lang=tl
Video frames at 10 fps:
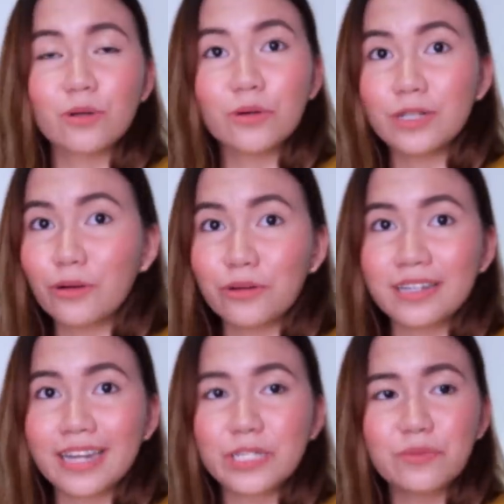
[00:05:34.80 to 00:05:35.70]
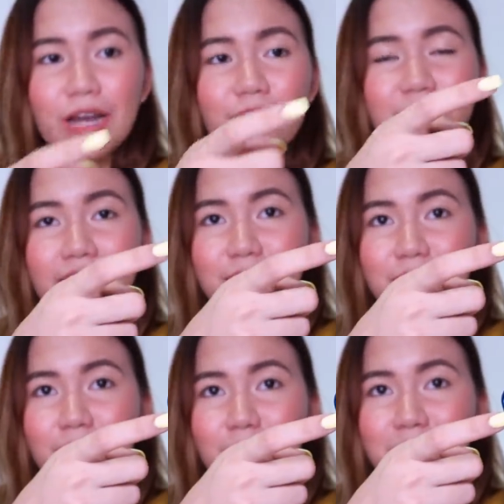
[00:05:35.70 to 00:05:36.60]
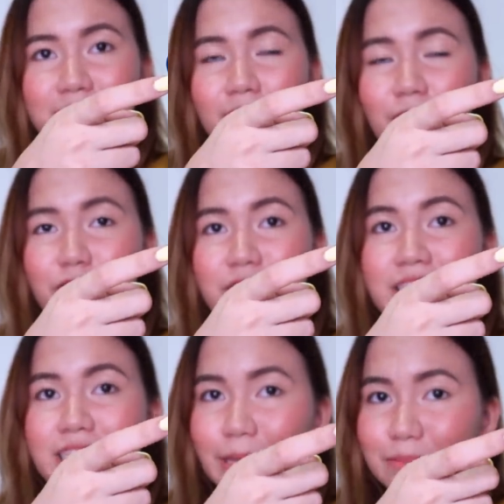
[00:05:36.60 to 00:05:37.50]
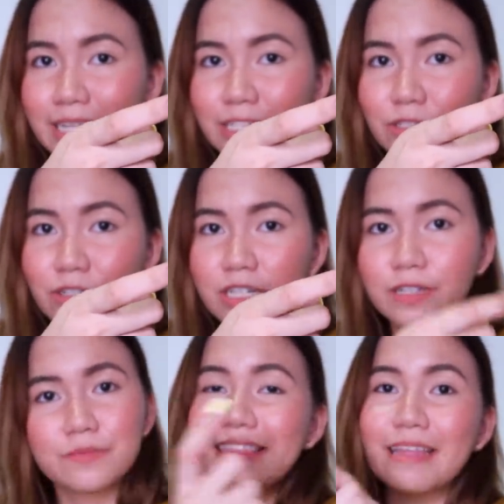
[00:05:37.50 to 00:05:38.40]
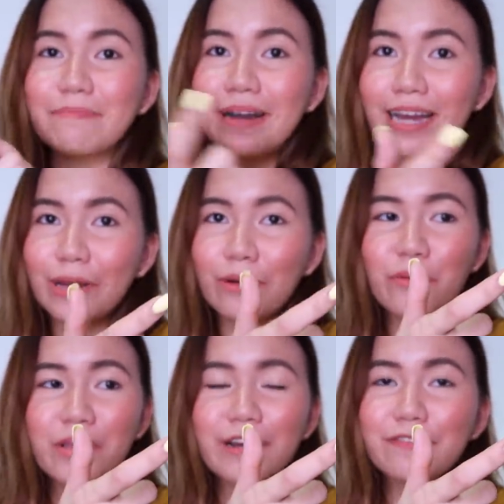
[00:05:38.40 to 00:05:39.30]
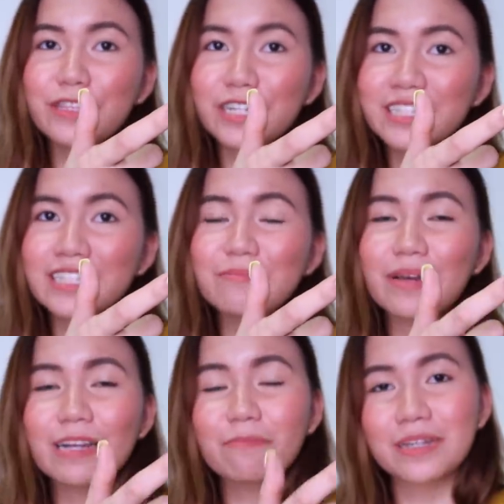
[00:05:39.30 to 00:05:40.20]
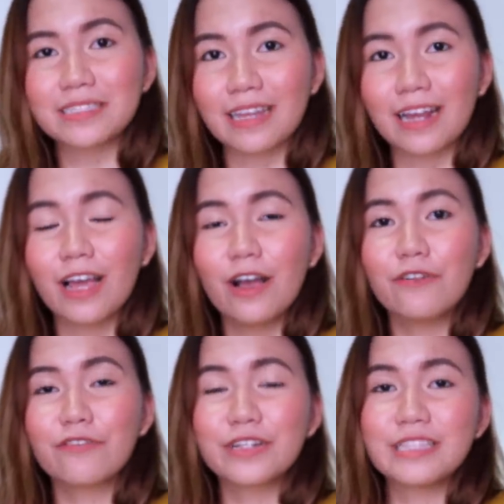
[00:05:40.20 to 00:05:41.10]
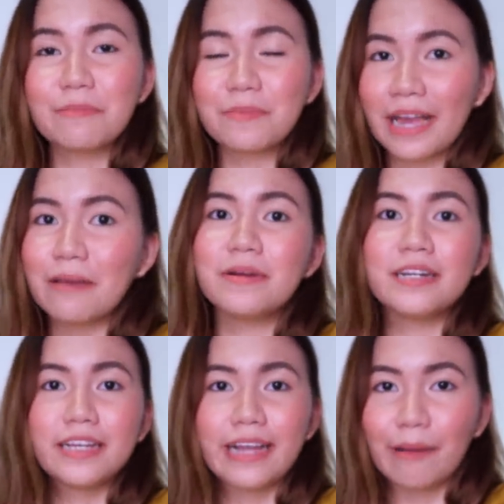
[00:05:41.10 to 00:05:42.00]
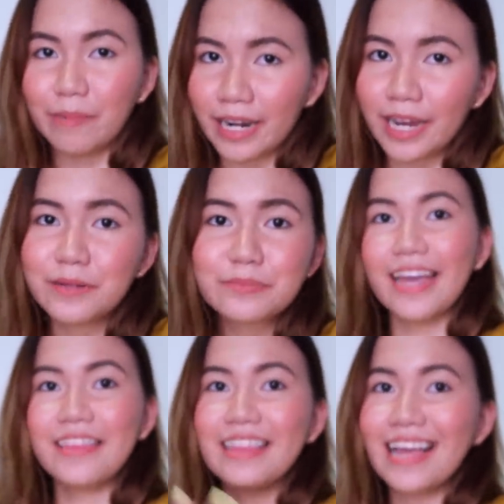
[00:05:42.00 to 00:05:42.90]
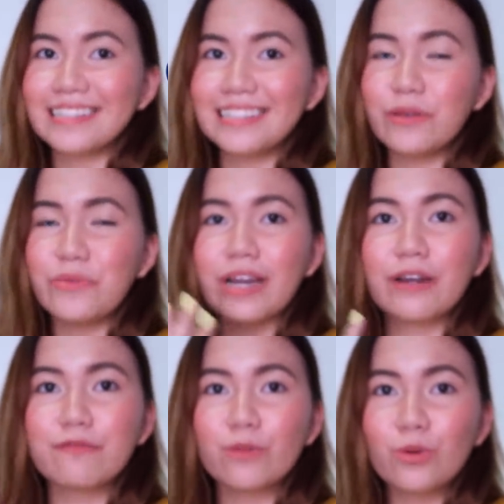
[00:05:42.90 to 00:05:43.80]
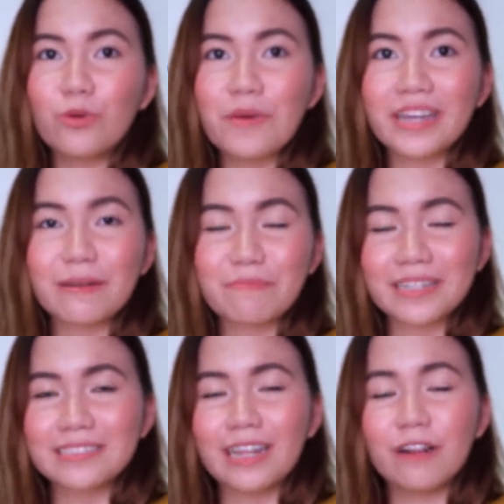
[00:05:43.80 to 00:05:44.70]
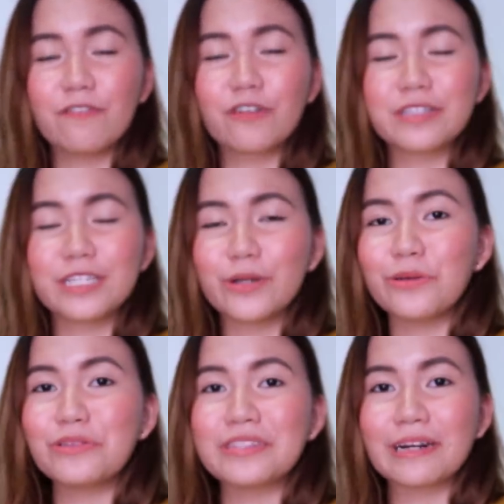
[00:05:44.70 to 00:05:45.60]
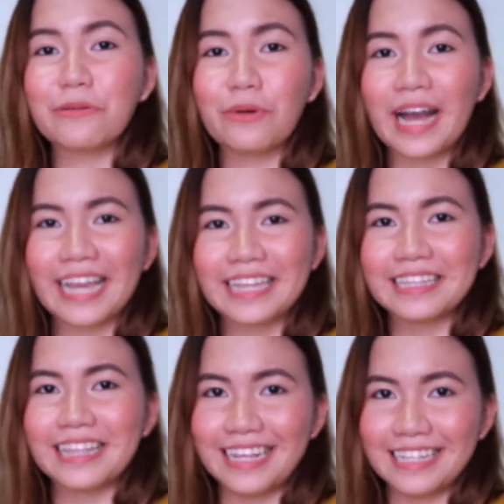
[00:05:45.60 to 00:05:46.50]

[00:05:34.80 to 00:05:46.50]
So, unang-una guys, we have 8 megapixel for the depth sensor. And then, pangalawa, we have 13 megapixel for the primary camera. And lastly, we have 2 megapixel for the ultra-wide